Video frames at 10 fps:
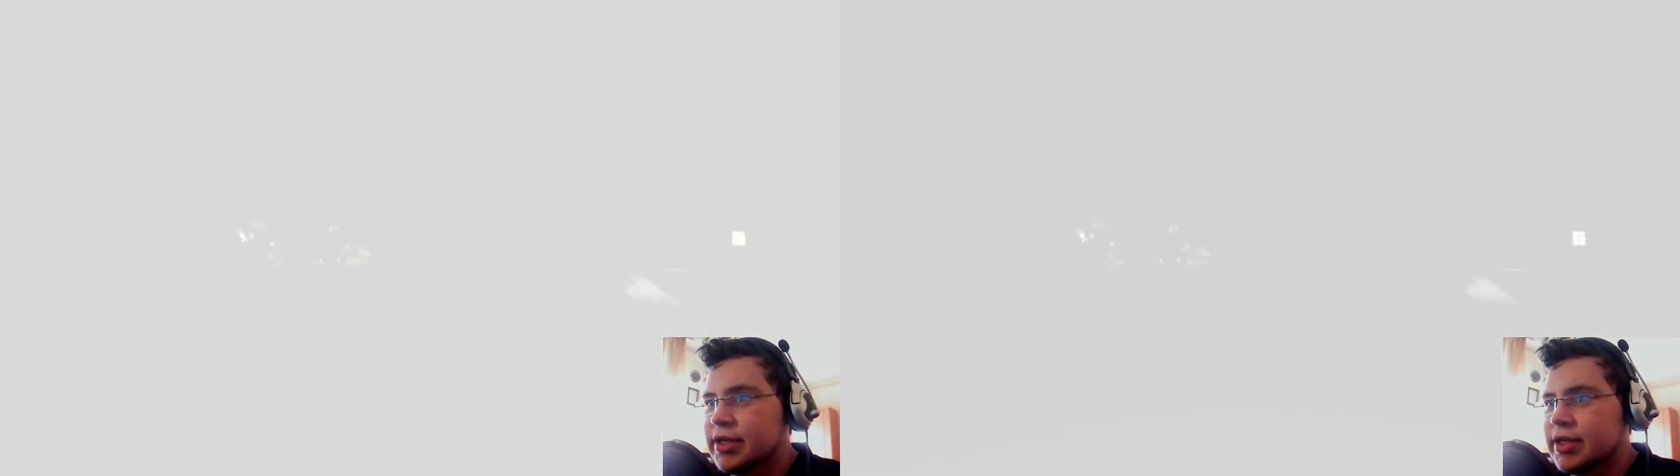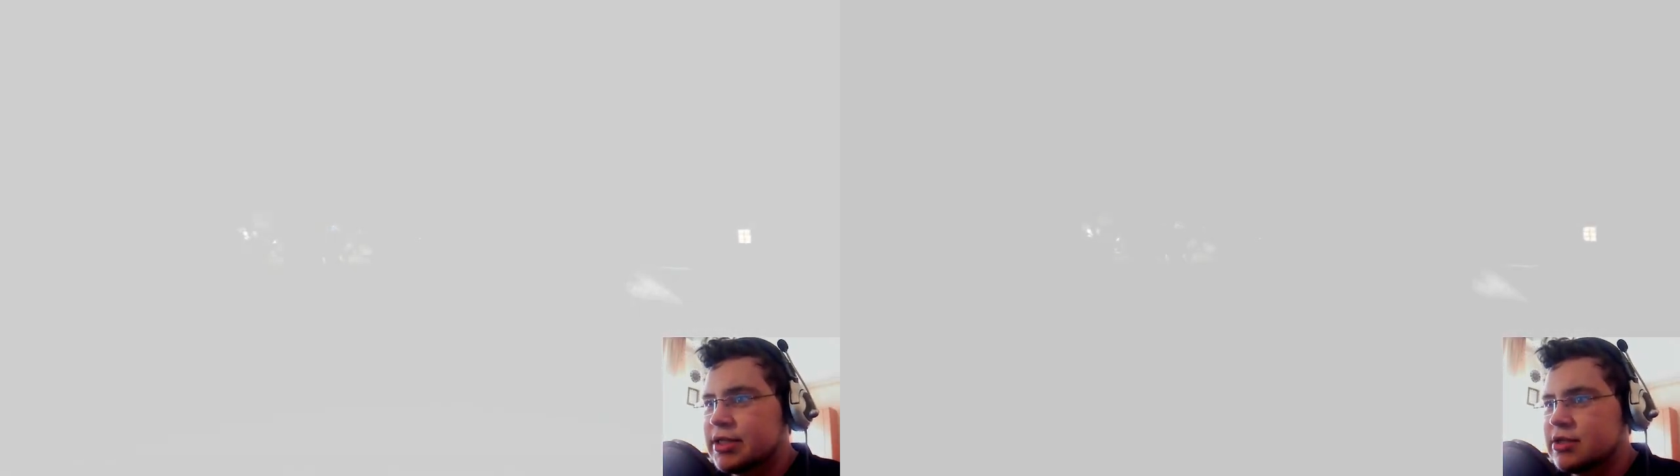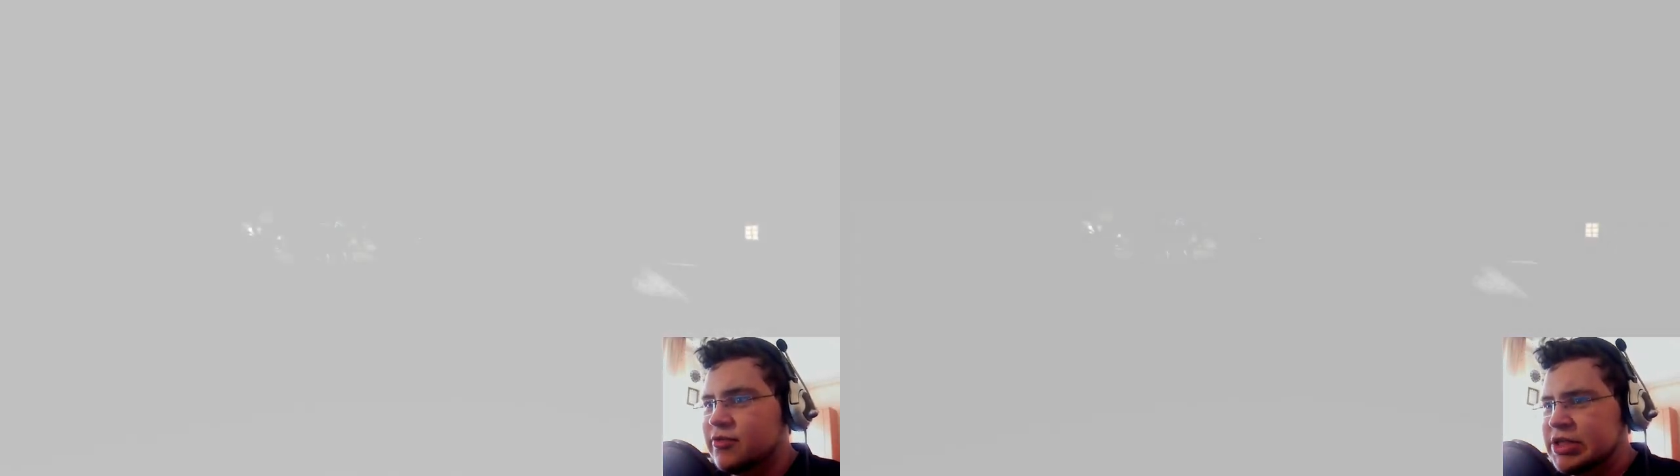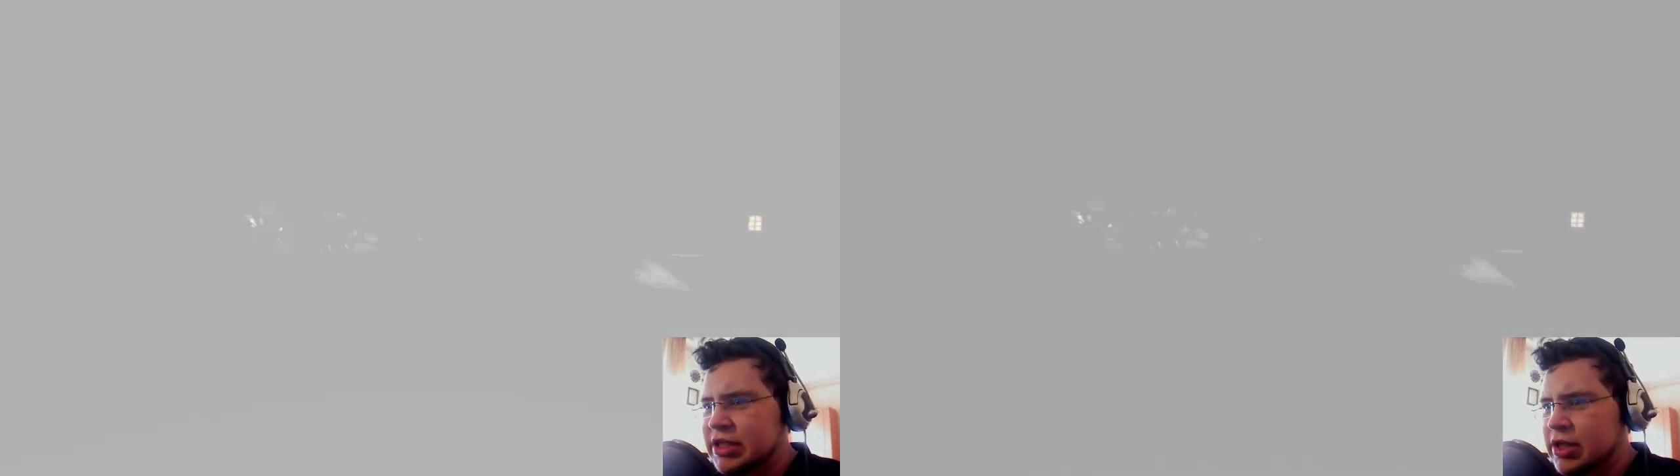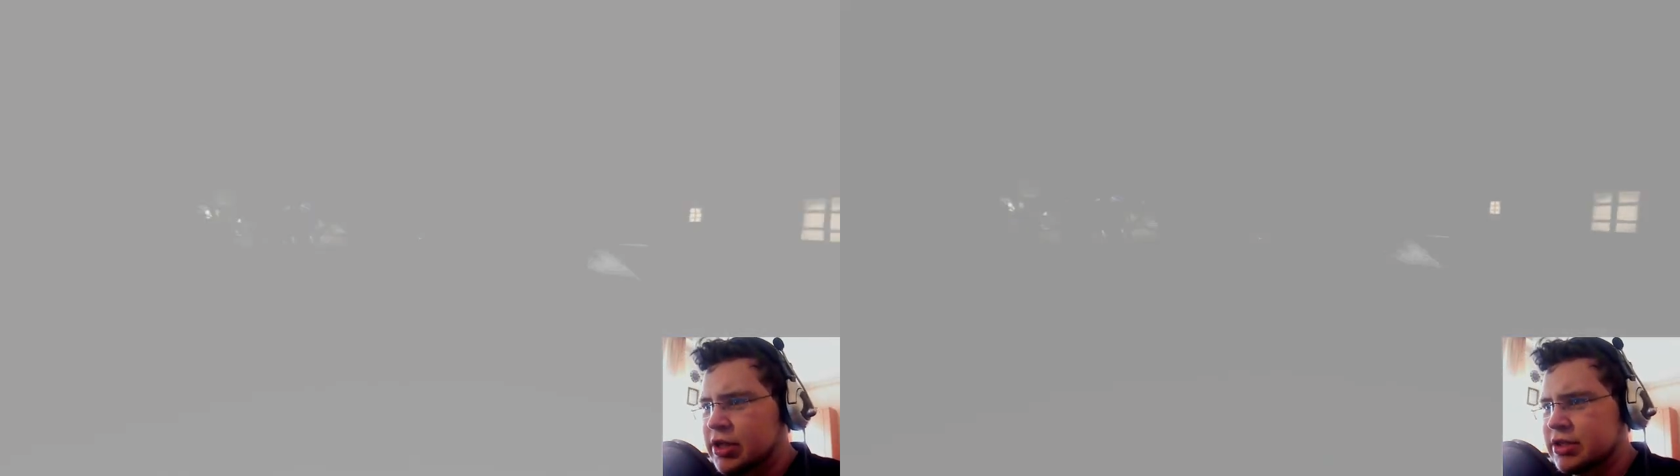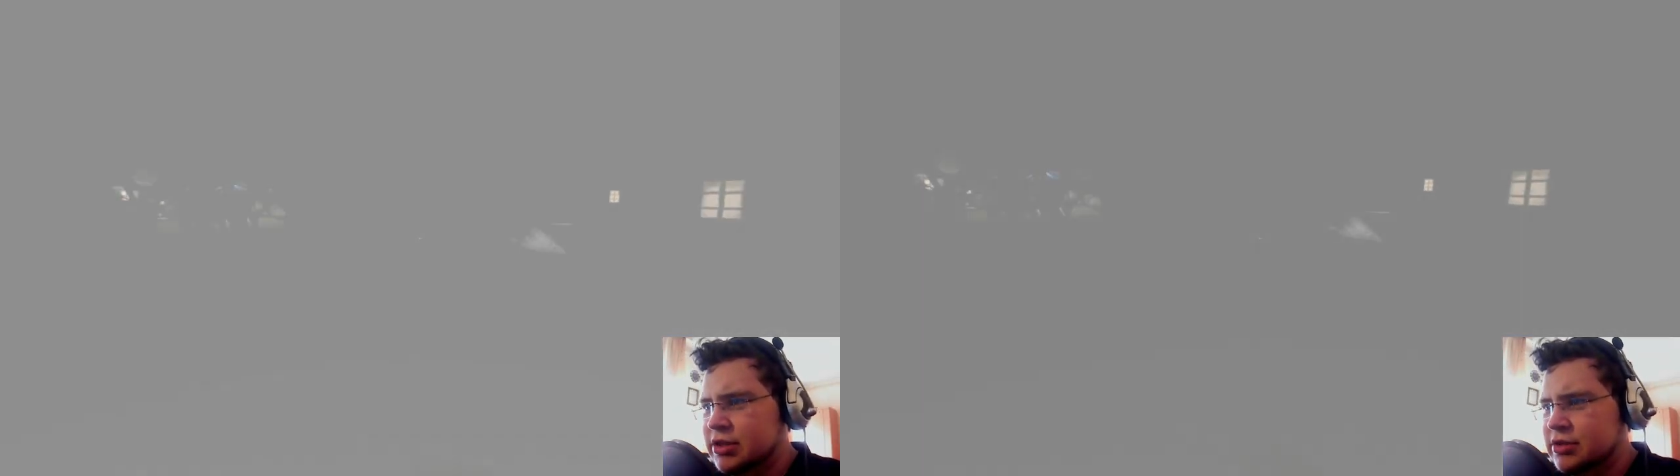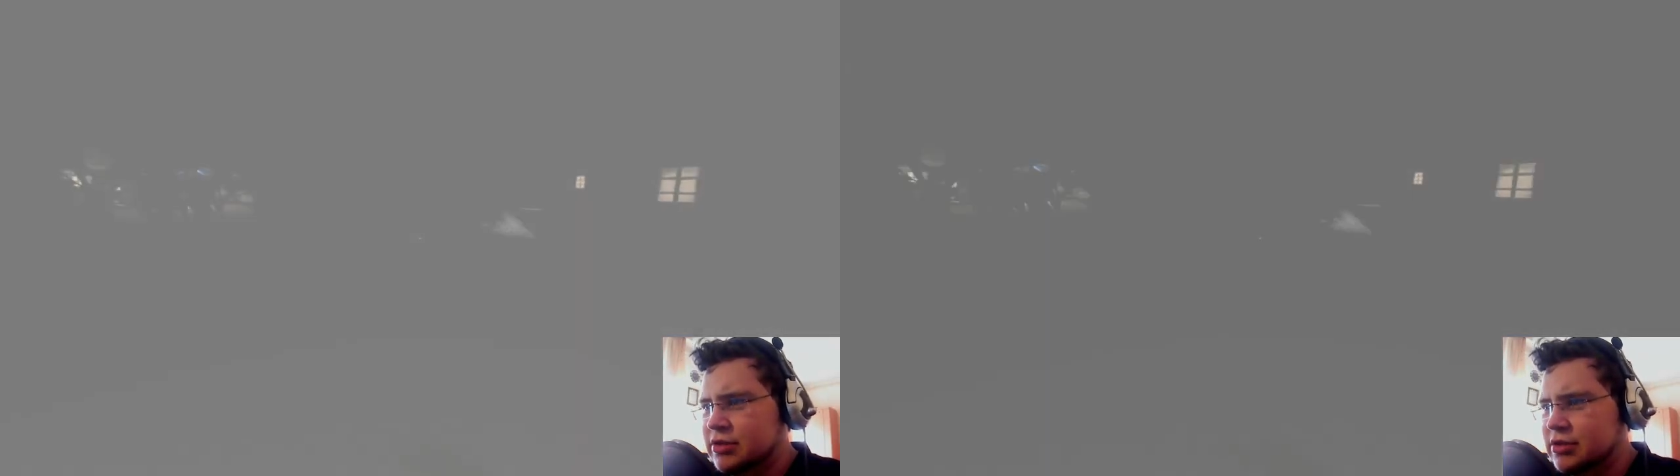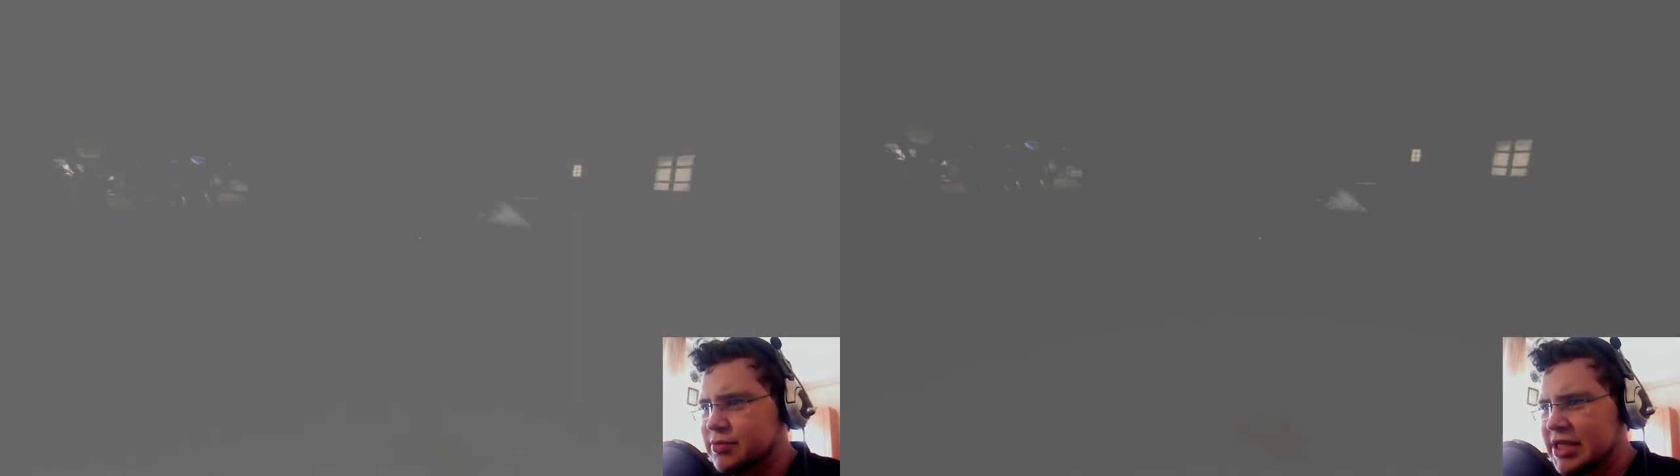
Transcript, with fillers: Hättest du auf Mutter hören sollen und